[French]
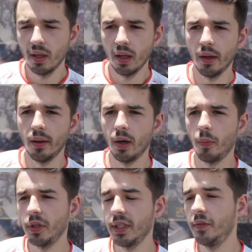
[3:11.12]
Euh, alors
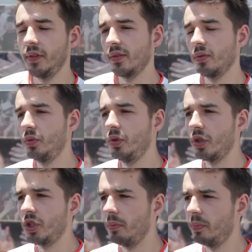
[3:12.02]
pour les qualifications du
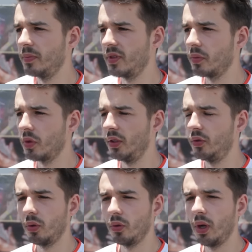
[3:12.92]
Code Champ, il me semble que les
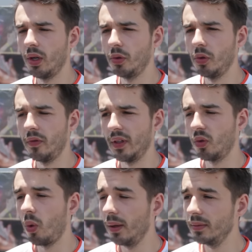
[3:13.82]
tournois a lieu le
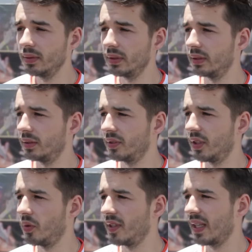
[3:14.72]
23, euh, donc
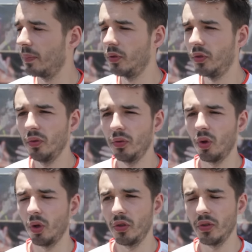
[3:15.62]
ça nous laisse très peu de temps vu
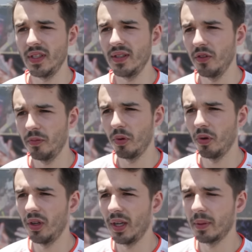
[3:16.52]
qu'on rentre le 19
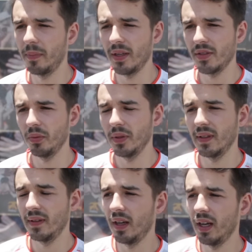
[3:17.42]
pour euh, la préparation, etc.